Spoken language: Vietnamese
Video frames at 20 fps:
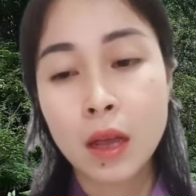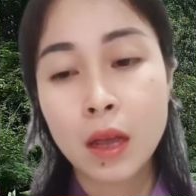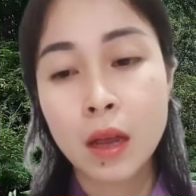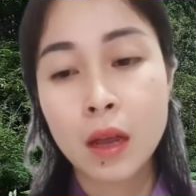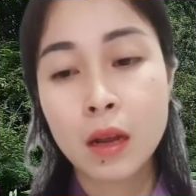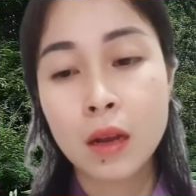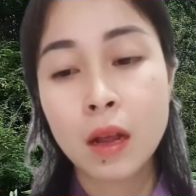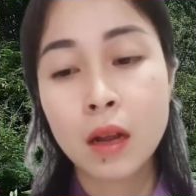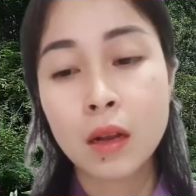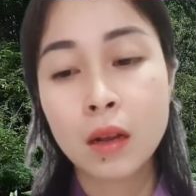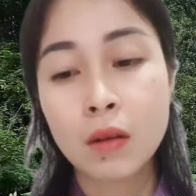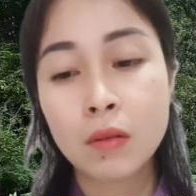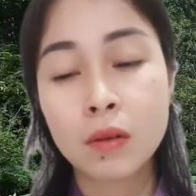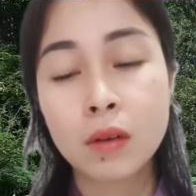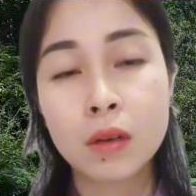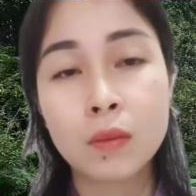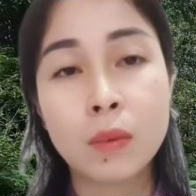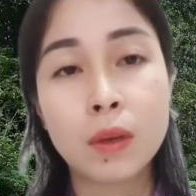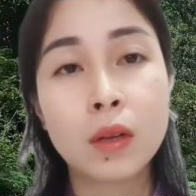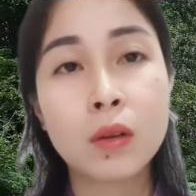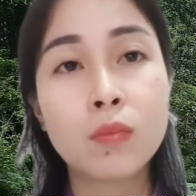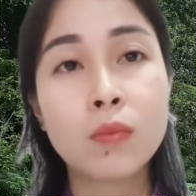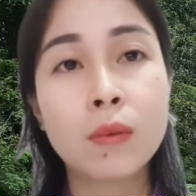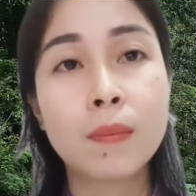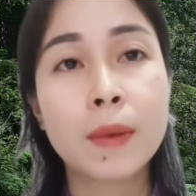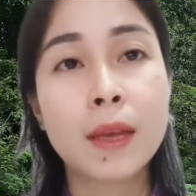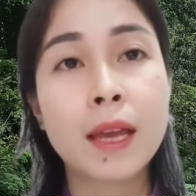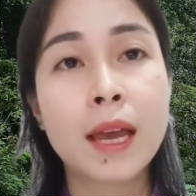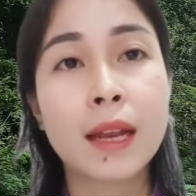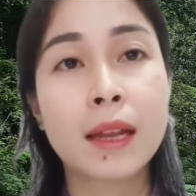à, nên con người mình
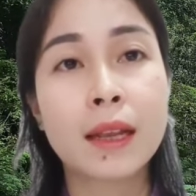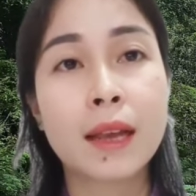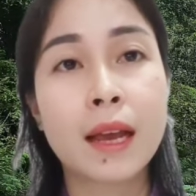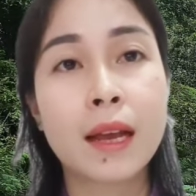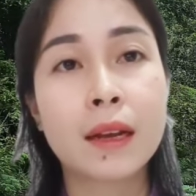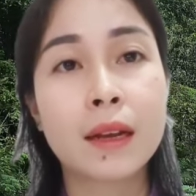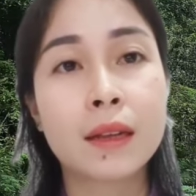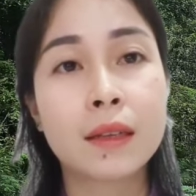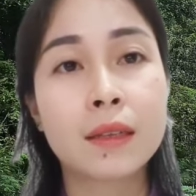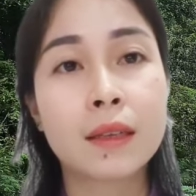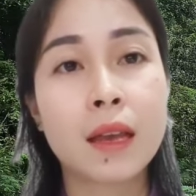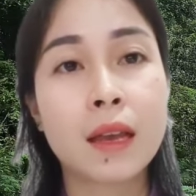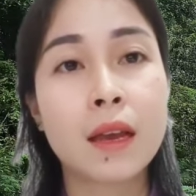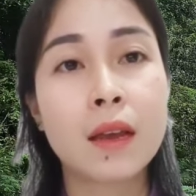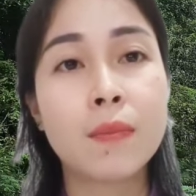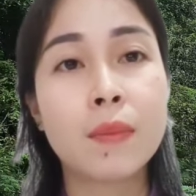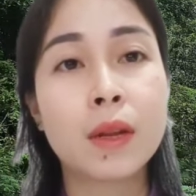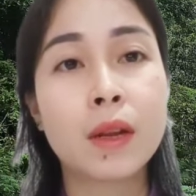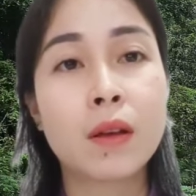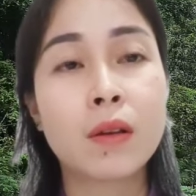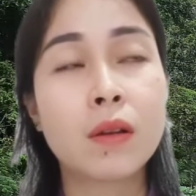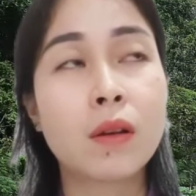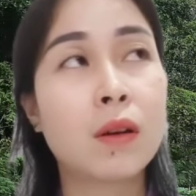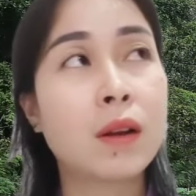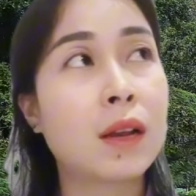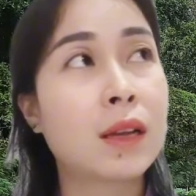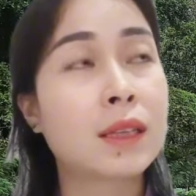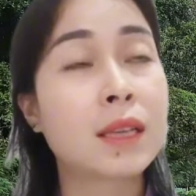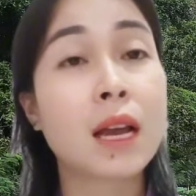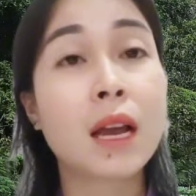lúc bị hành căng là sẽ mình nói
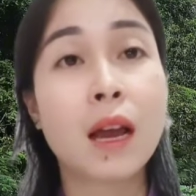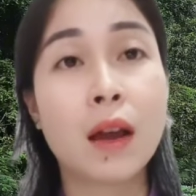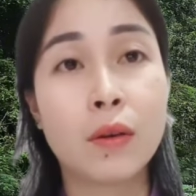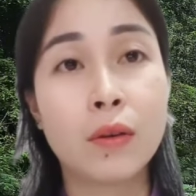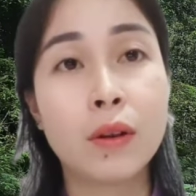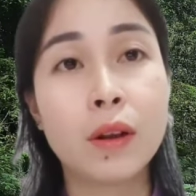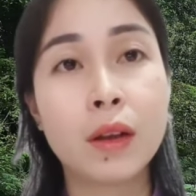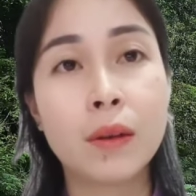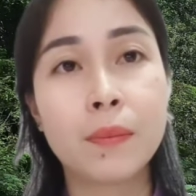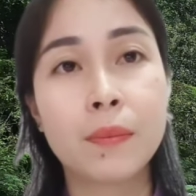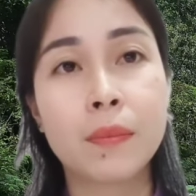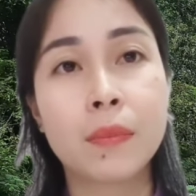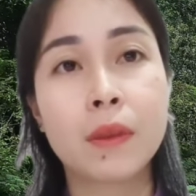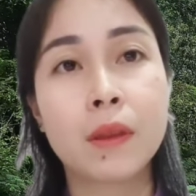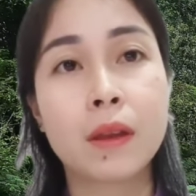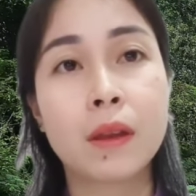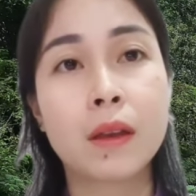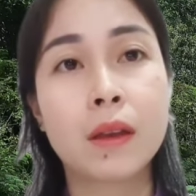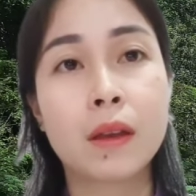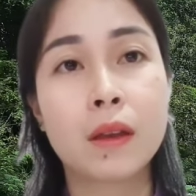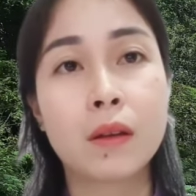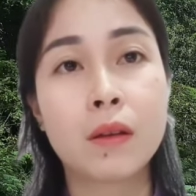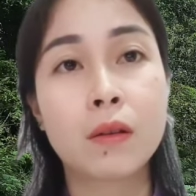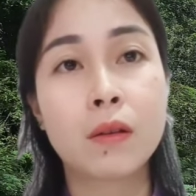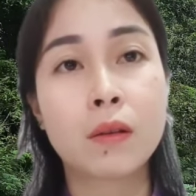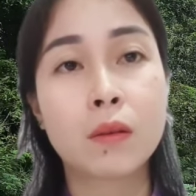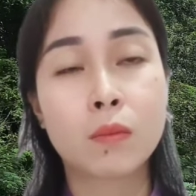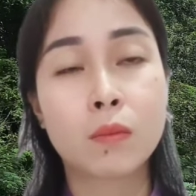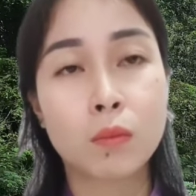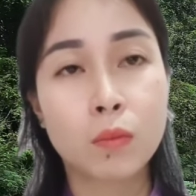gọi là sát hội đó thì
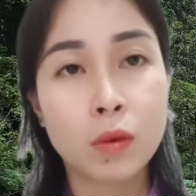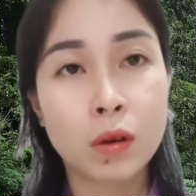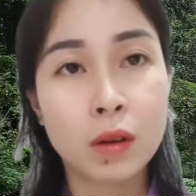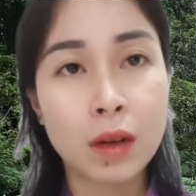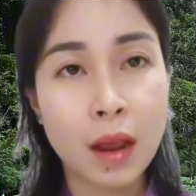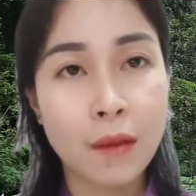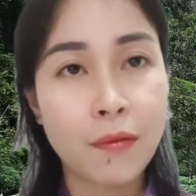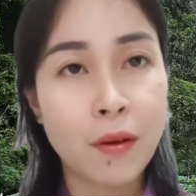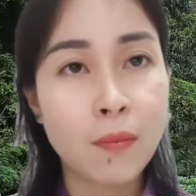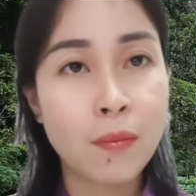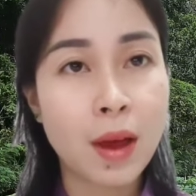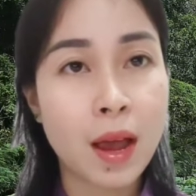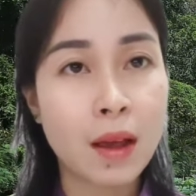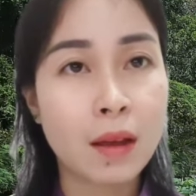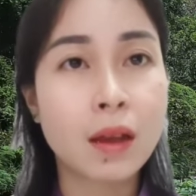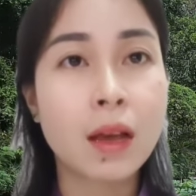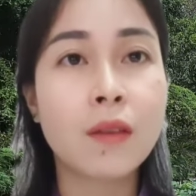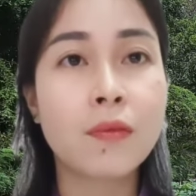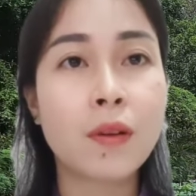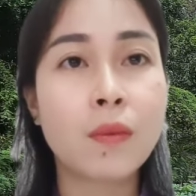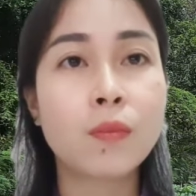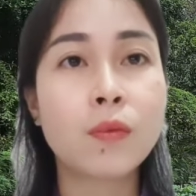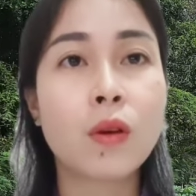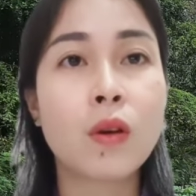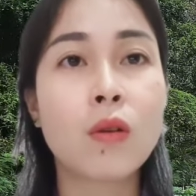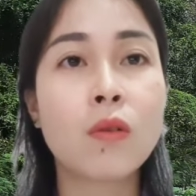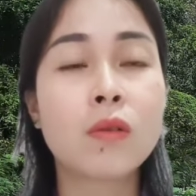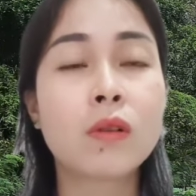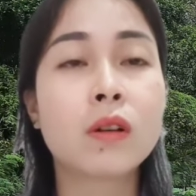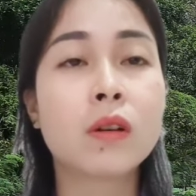người này phóng ra người kia phóng
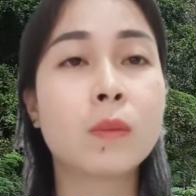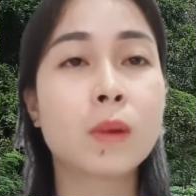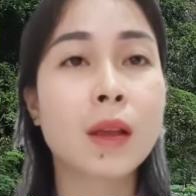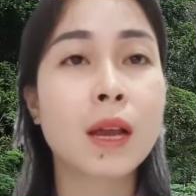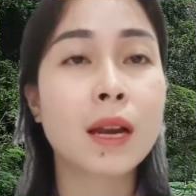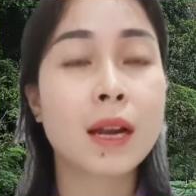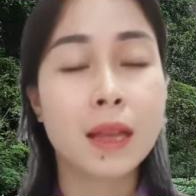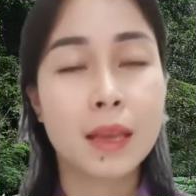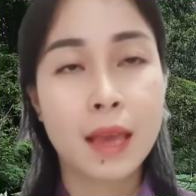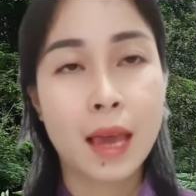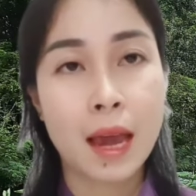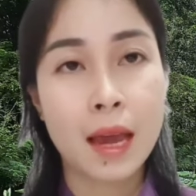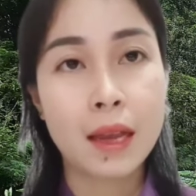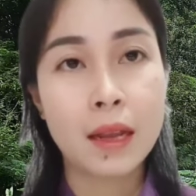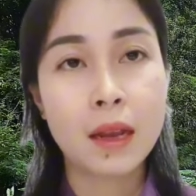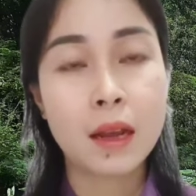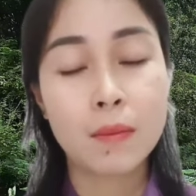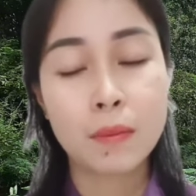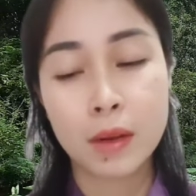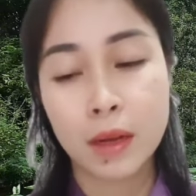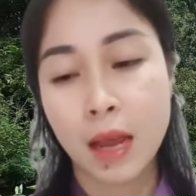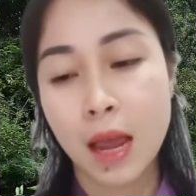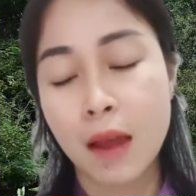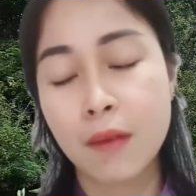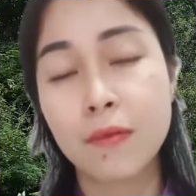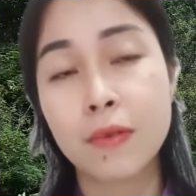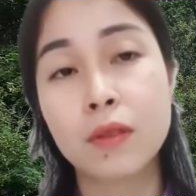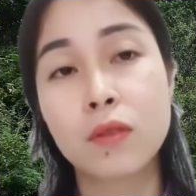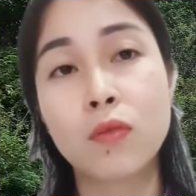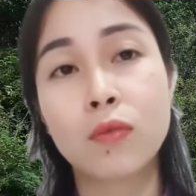vô người mình rất là nhạy nên mình
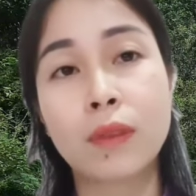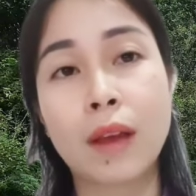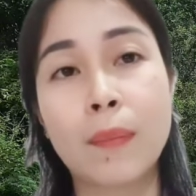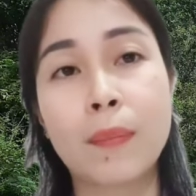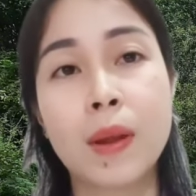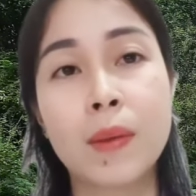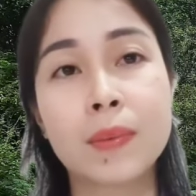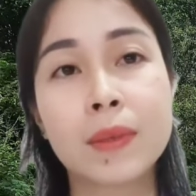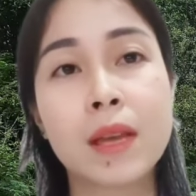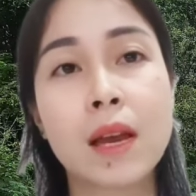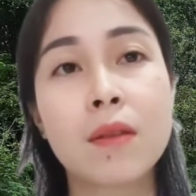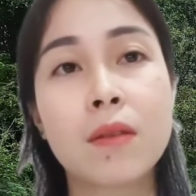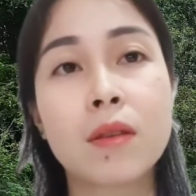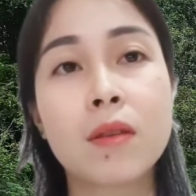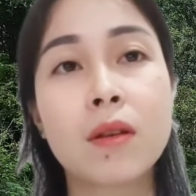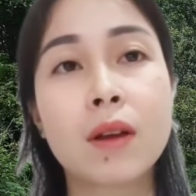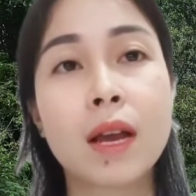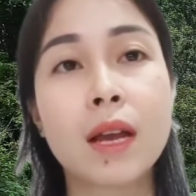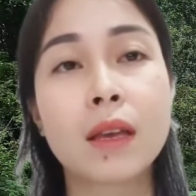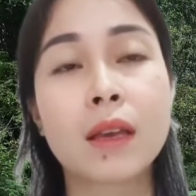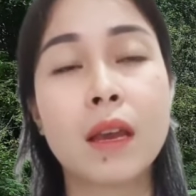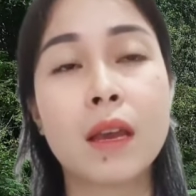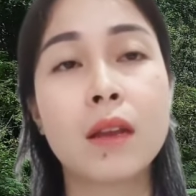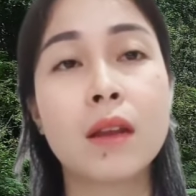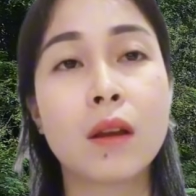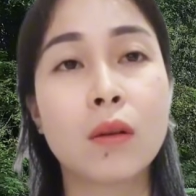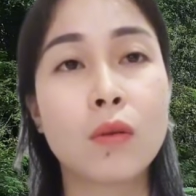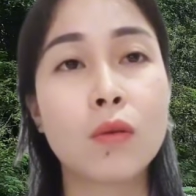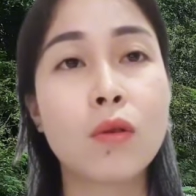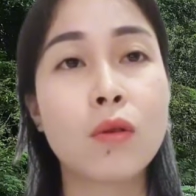gán phải tu tập làm sao để cho các chị
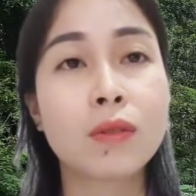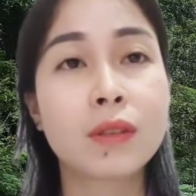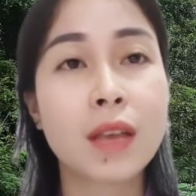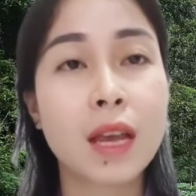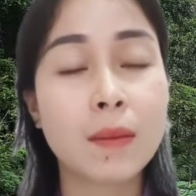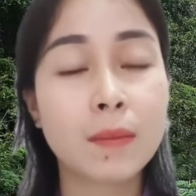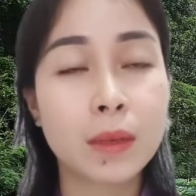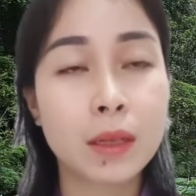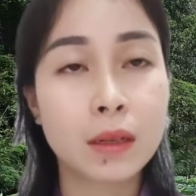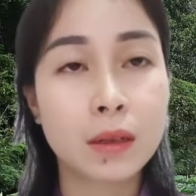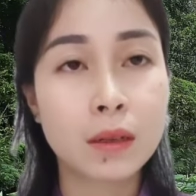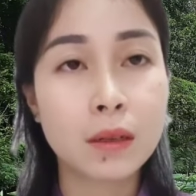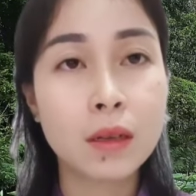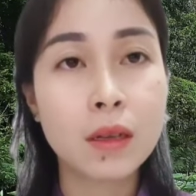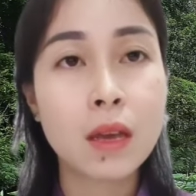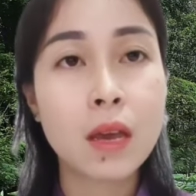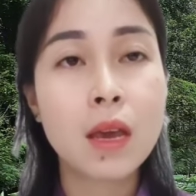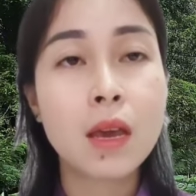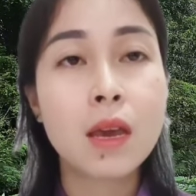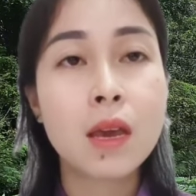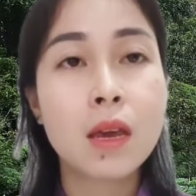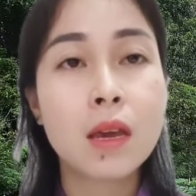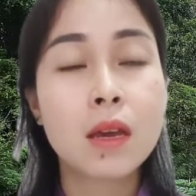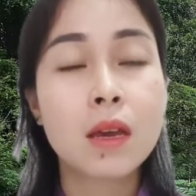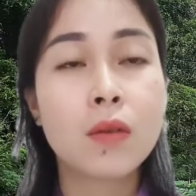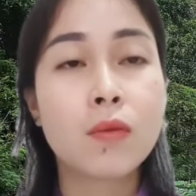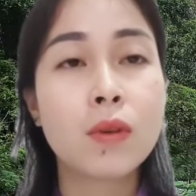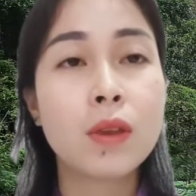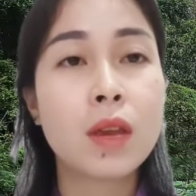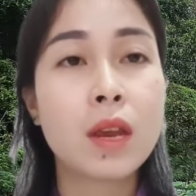đừng có vô sát mình nữa
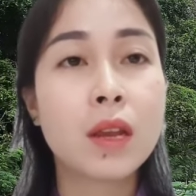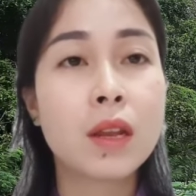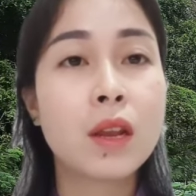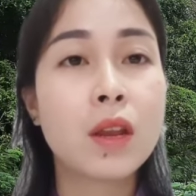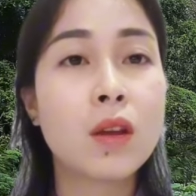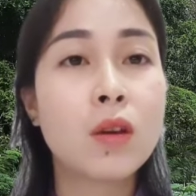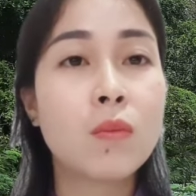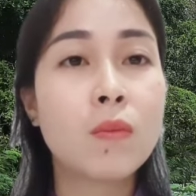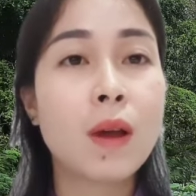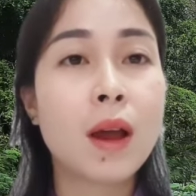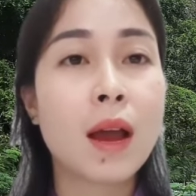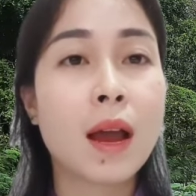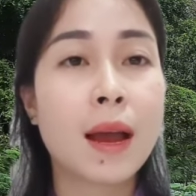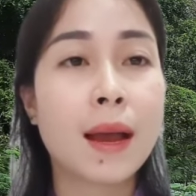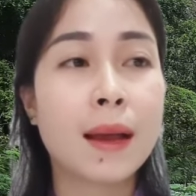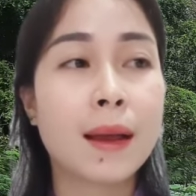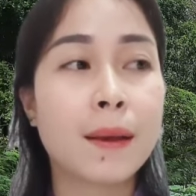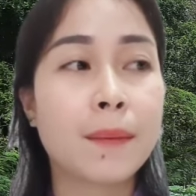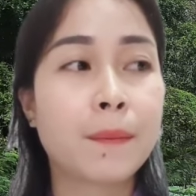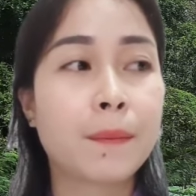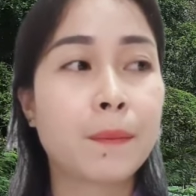thì quý vị nếu mà